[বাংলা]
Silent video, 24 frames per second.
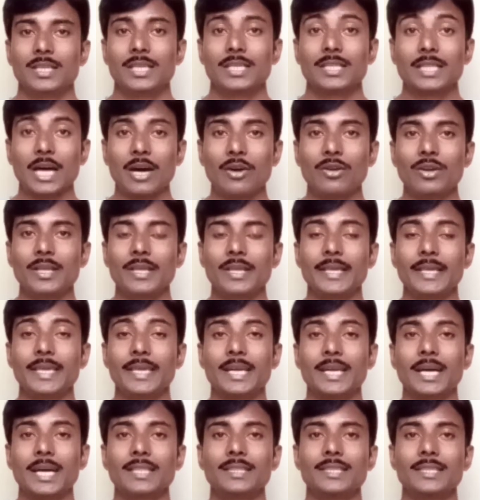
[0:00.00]
তাহলে
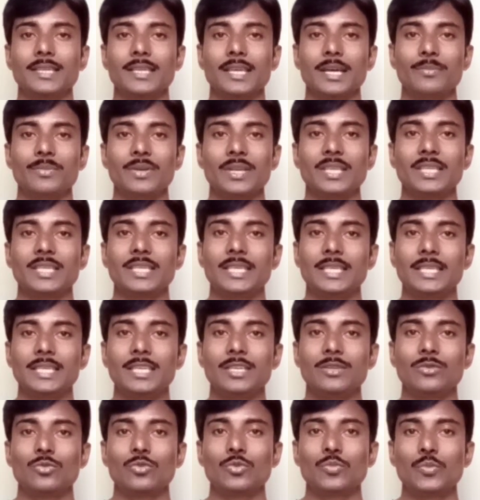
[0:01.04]
এখান থেকে আমরা কি কি
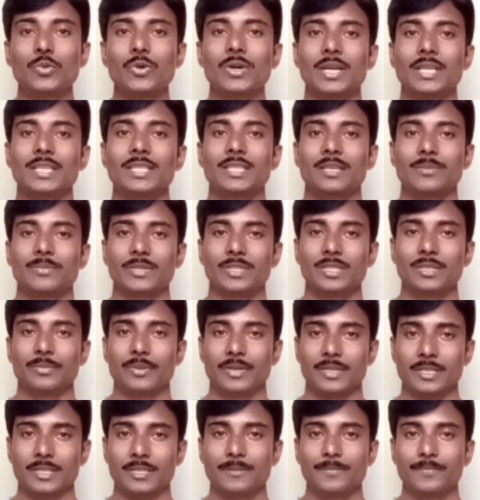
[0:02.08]
উপকারিতা পেতে
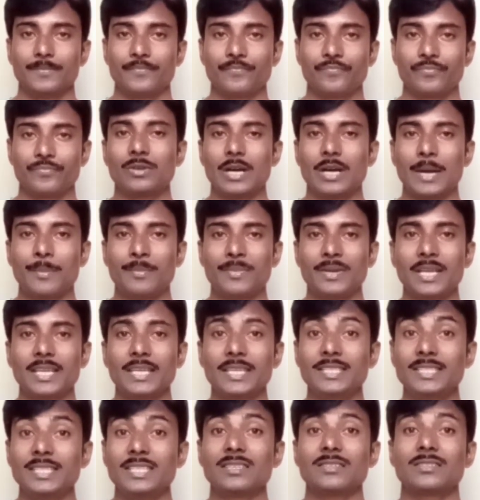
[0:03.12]
পারি আমরা
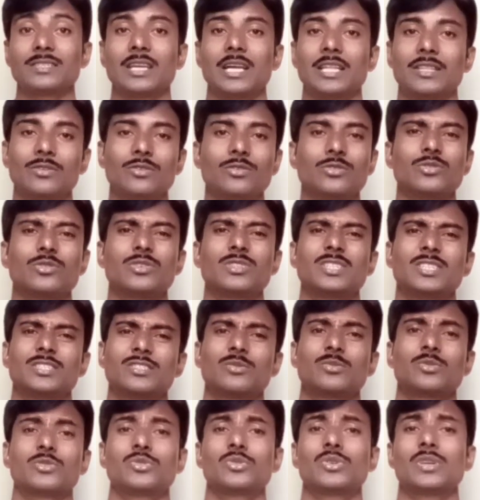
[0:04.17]
এই যে সাধারণত যে
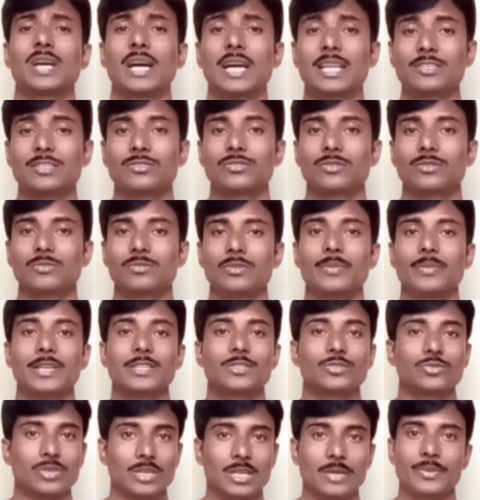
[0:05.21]
সমস্ত কাজকর্ম বা
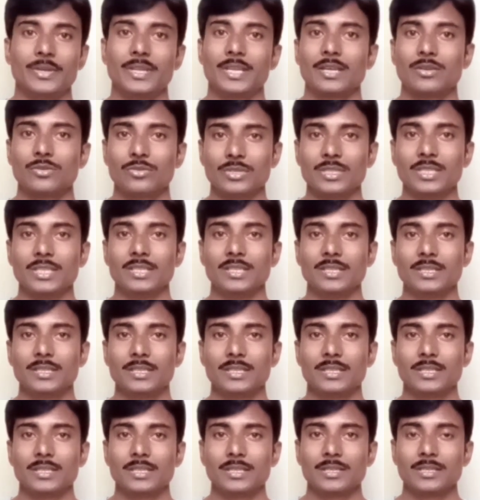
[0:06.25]
চলাফেরা করি
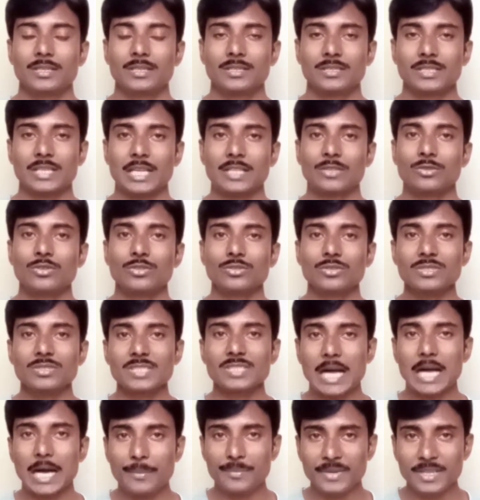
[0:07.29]
সাধারণত
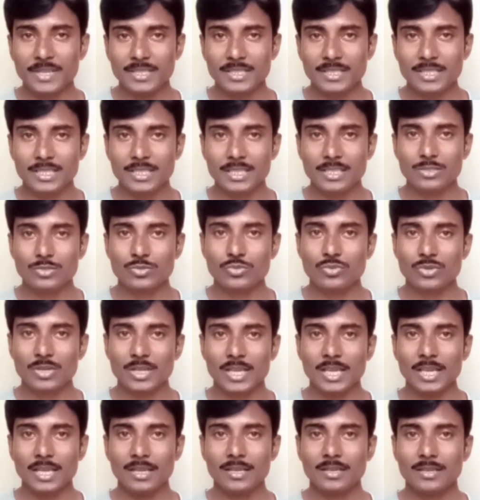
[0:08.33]
সামনের দিকে
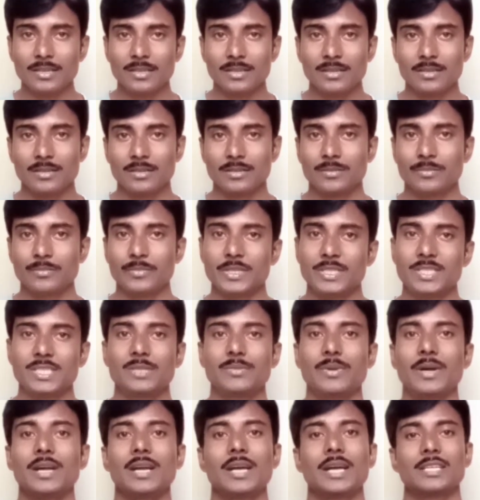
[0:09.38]
ঝুঁকে
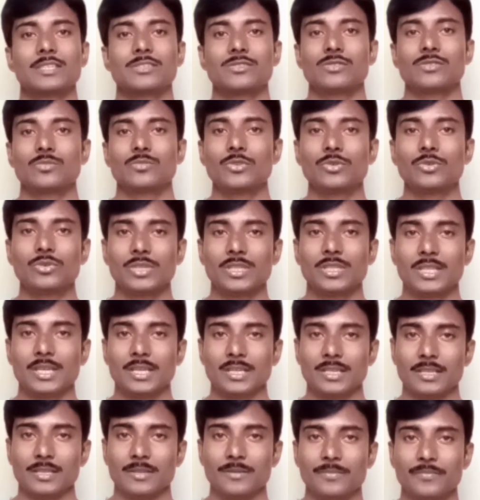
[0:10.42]
বেশিরভাগ কাজকর্ম করে
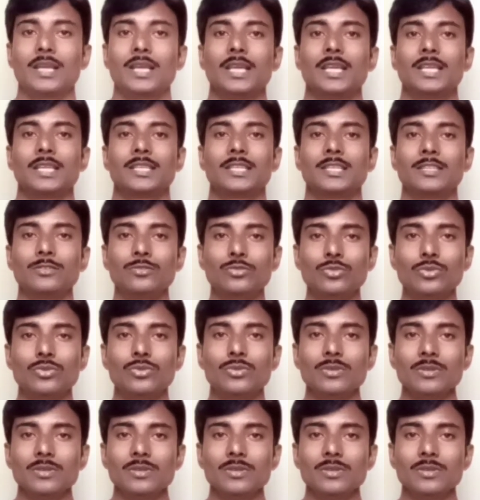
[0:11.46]
থাকি কিন্তু